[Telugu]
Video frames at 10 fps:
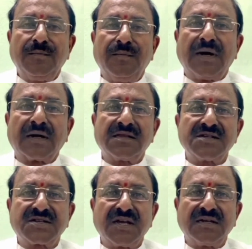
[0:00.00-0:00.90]

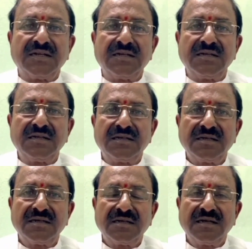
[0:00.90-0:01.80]
భారతదేశాన్ని
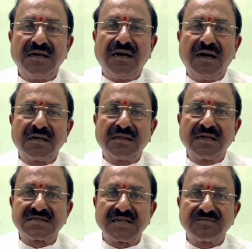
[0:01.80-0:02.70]
ఆర్థిక
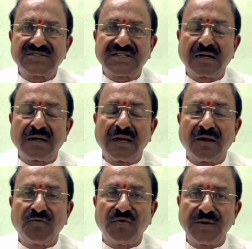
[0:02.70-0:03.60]
సంస్కరణల
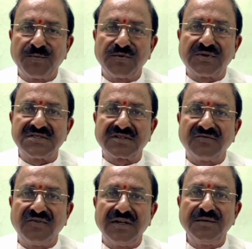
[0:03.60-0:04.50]
వైపు
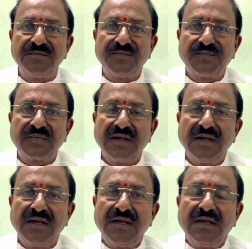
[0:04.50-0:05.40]
తీసుకువెళ్ళి
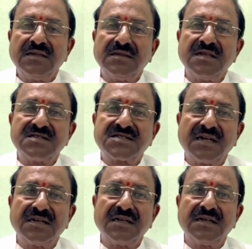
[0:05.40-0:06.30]

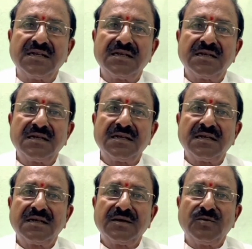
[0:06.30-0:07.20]
దేశాన్ని
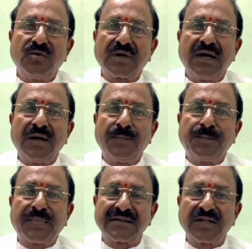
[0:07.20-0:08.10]
ఒక
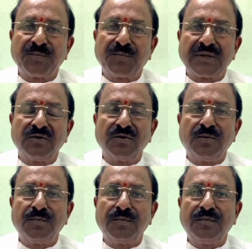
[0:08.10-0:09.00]
ప్రగతి పదంలో
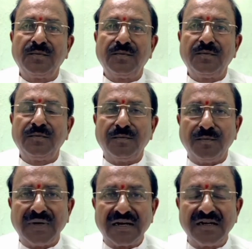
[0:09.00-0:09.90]

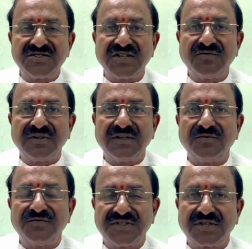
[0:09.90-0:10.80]
మరణించే
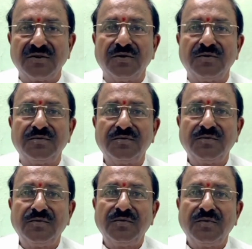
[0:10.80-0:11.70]
విషయంలో
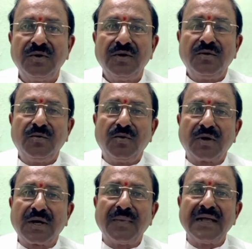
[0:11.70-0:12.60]

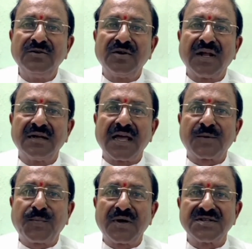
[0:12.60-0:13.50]
ఒక మైలురాయిని
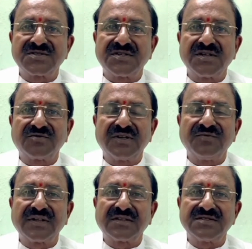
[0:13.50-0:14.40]
ఏర్పాటు చేసినటువంటి
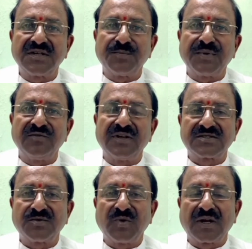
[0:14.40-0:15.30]
వ్యక్తి శ్రీ పివి
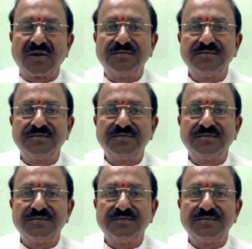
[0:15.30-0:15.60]
నరసింహారావు